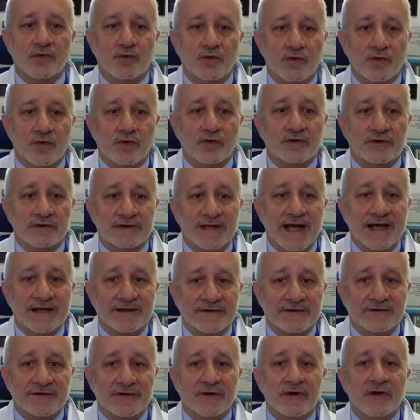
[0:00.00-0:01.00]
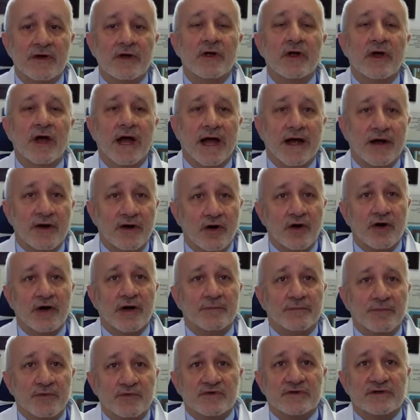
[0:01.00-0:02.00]
un contatto
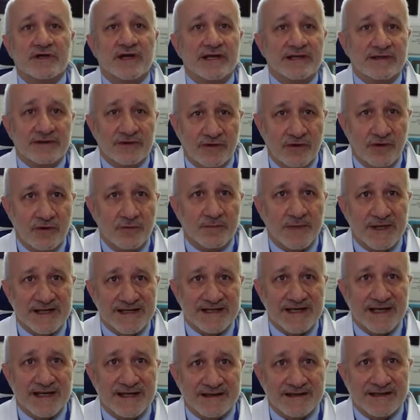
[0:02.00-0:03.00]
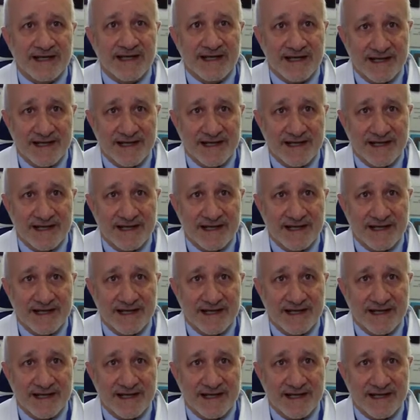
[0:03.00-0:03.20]
ancora più stretto col paziente,